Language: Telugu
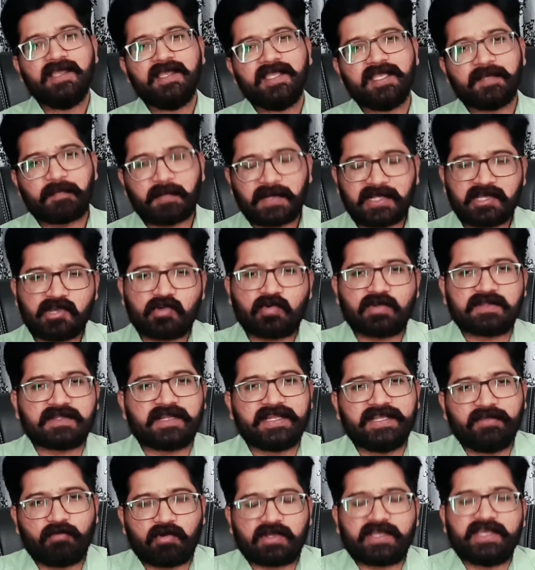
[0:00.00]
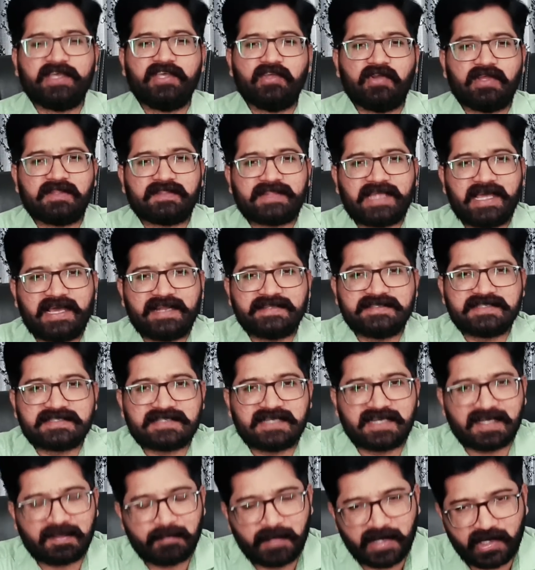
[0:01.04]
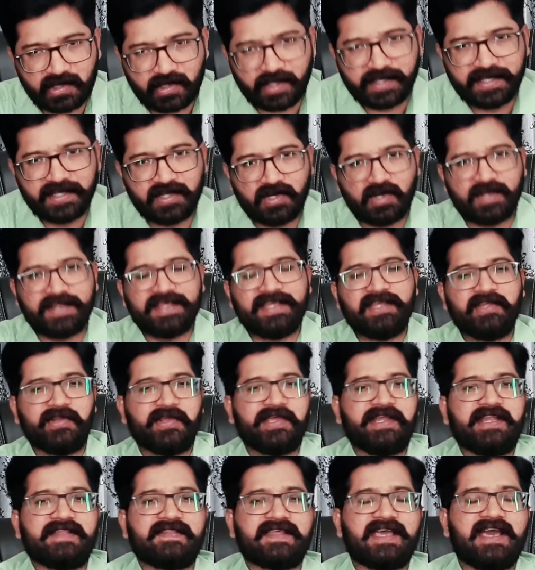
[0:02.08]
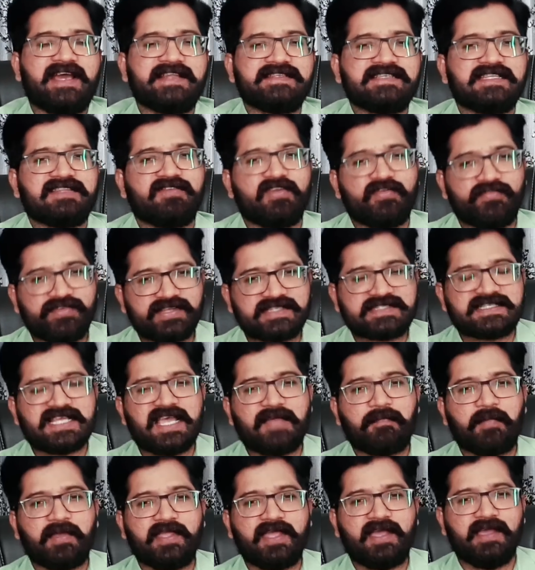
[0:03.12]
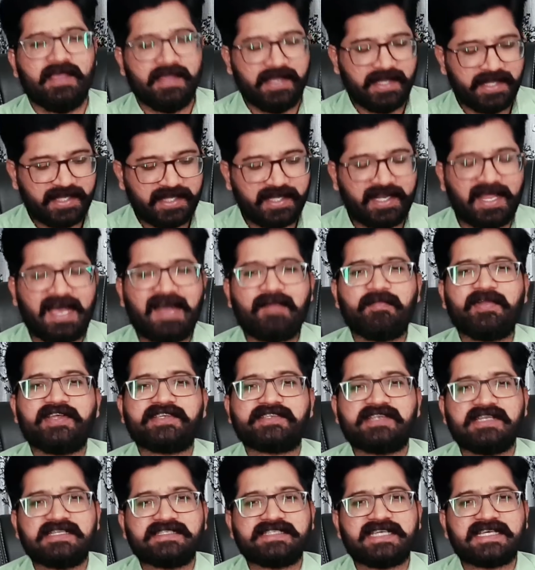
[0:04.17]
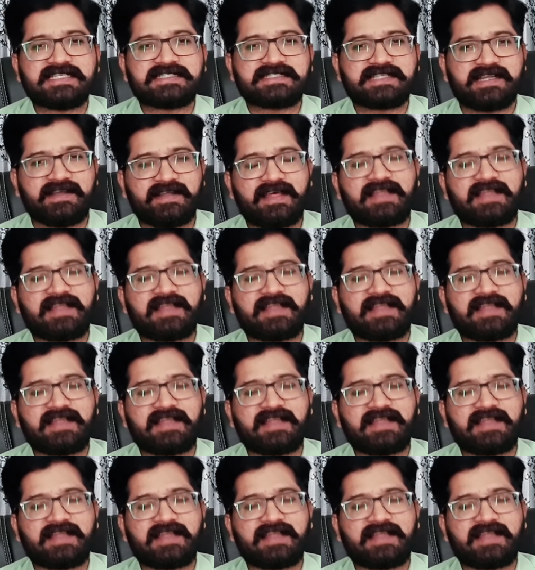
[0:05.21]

ఇప్పటికే కొందరు ఒక హీరోని తయారు చేసినట్టుగా మరొక హీరోని హీరోయిన్ తయారు చేద్దామని ఫిక్స్ అయిపోయి ఈ నామినేషన్లు చేస్తారని